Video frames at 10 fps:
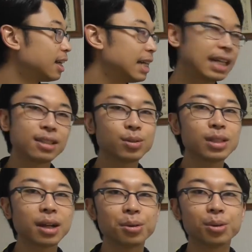減らしと
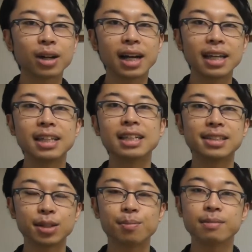いた方がいいで
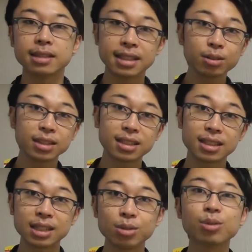すよゼロに
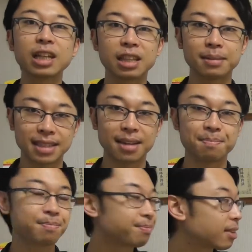しろとは言ってません
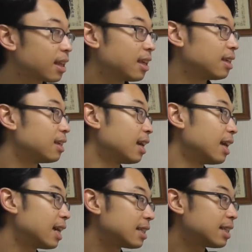
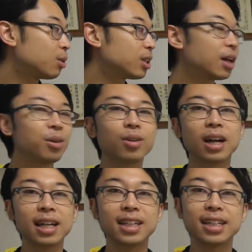減らしておいた方
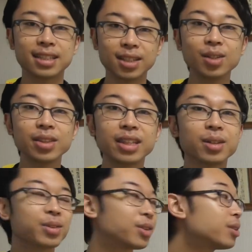がいいですよって
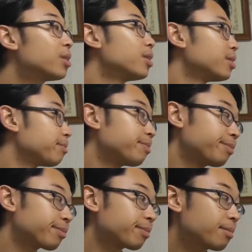ことと
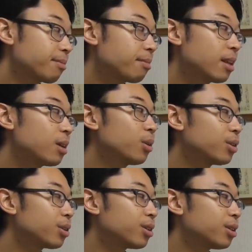こ
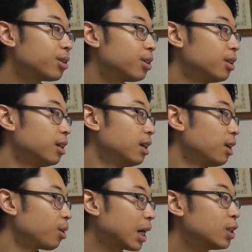の
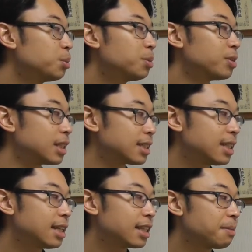他の部分です
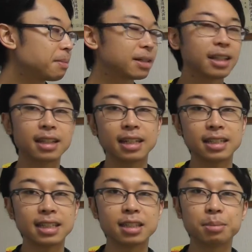ねタンパクだったり
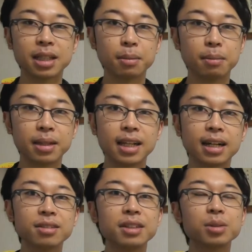脂質
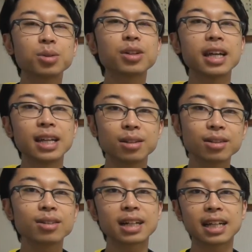ビタミンミネラルっていうところが減る
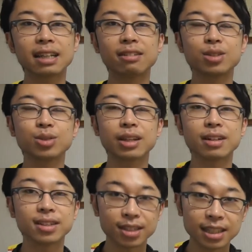と体の状態
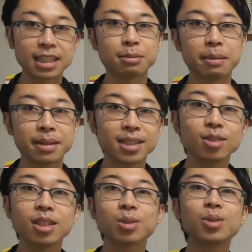が崩れてしまいますよっ
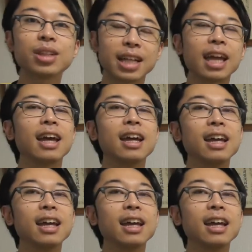ていうところだけ